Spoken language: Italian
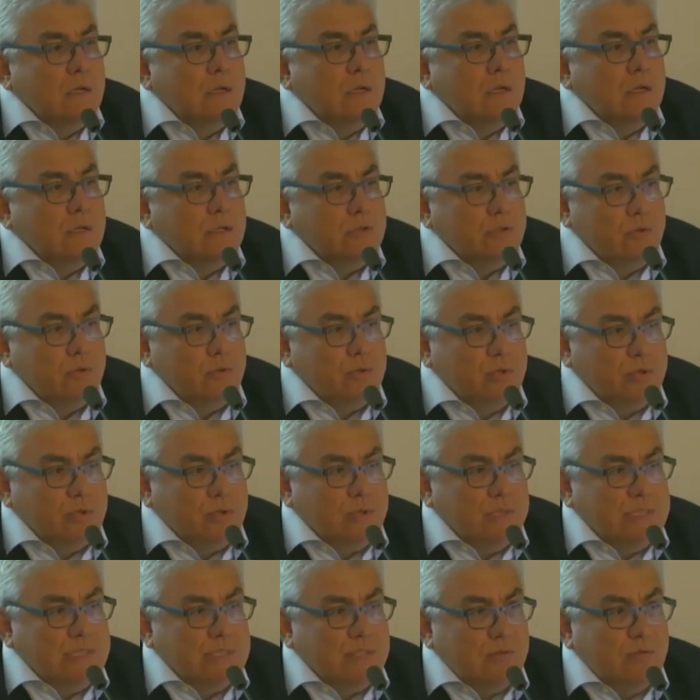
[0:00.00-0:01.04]

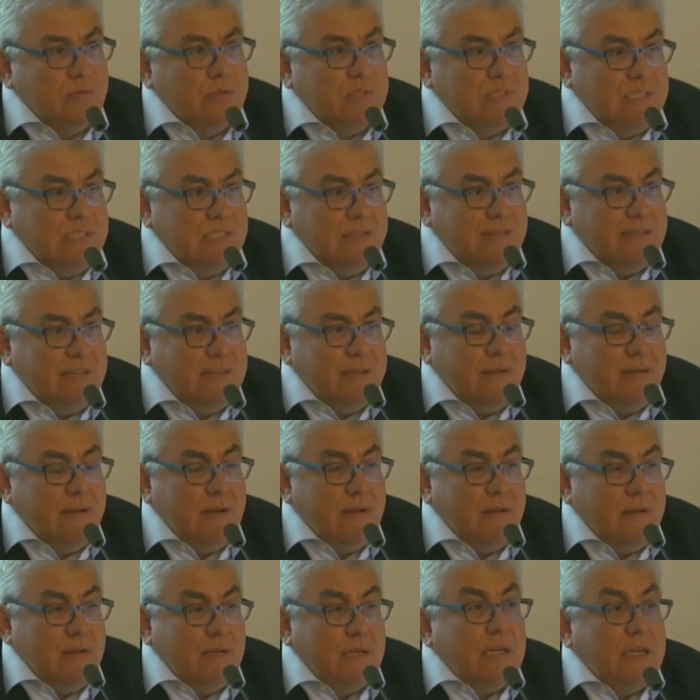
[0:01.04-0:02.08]
soluzioni
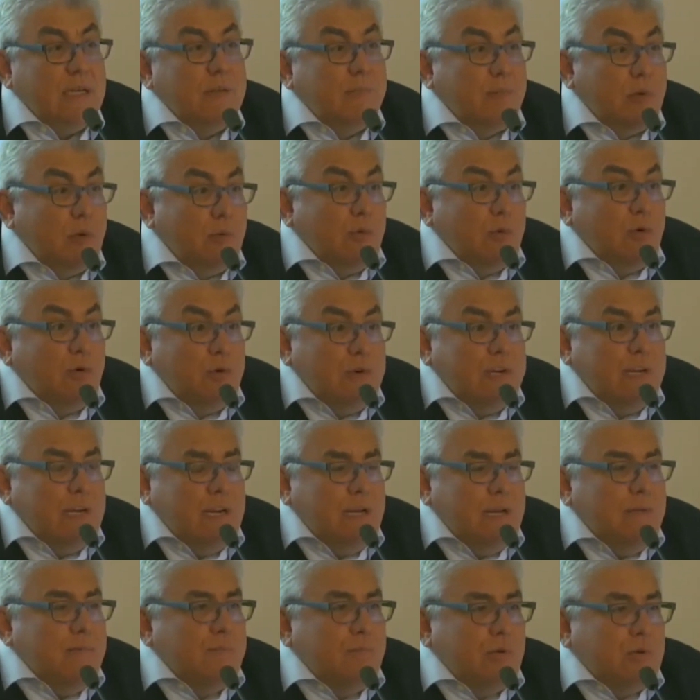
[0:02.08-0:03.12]
esclusive, ripropone
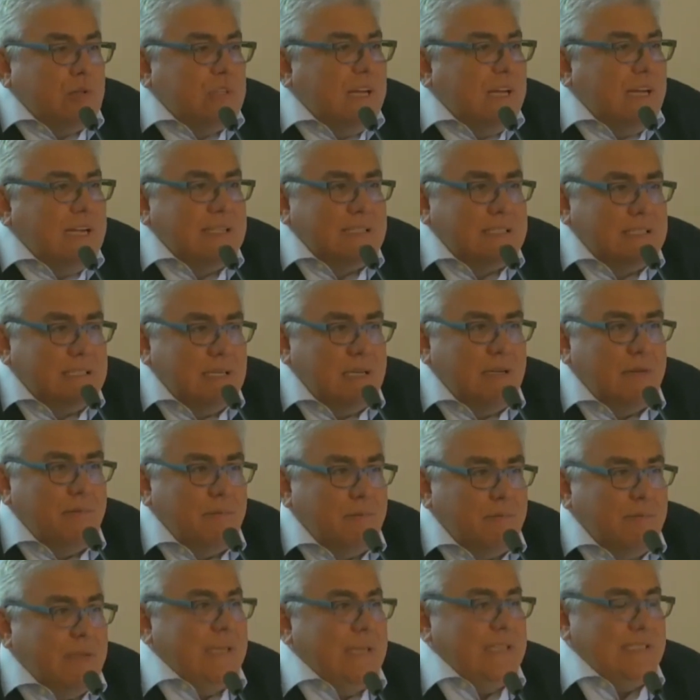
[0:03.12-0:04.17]
l'importanza,
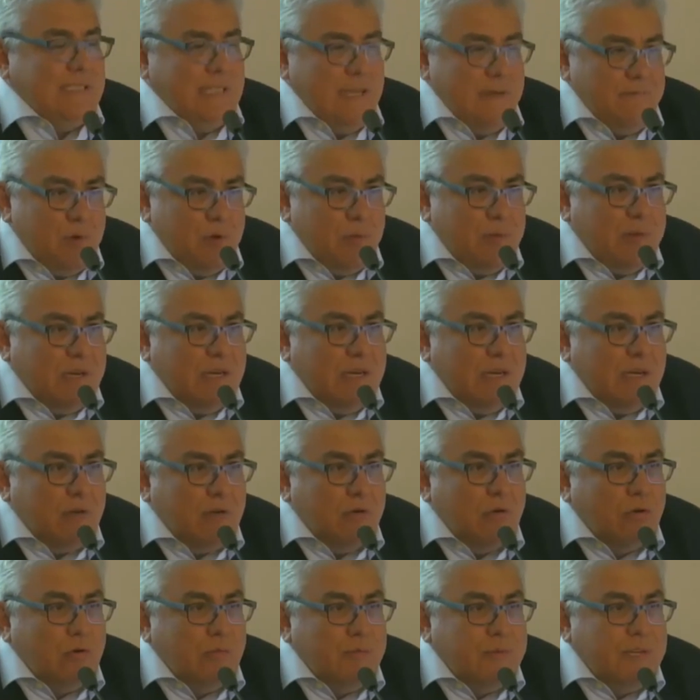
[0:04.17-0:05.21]
per esempio per
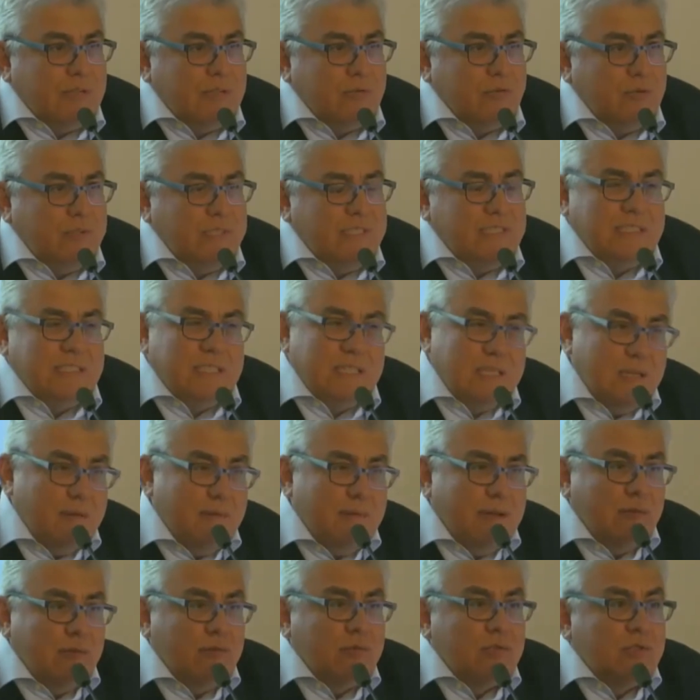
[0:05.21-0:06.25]
l'economia turistica,
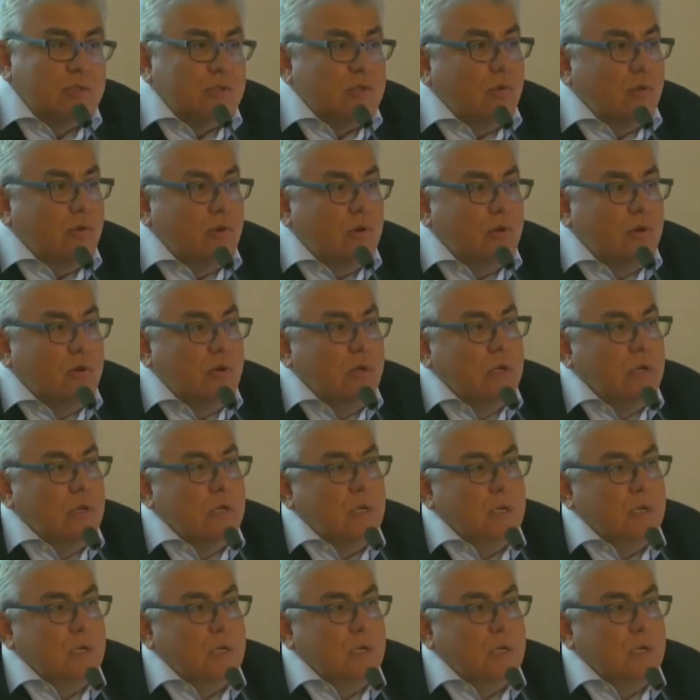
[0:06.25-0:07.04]
ma non solo,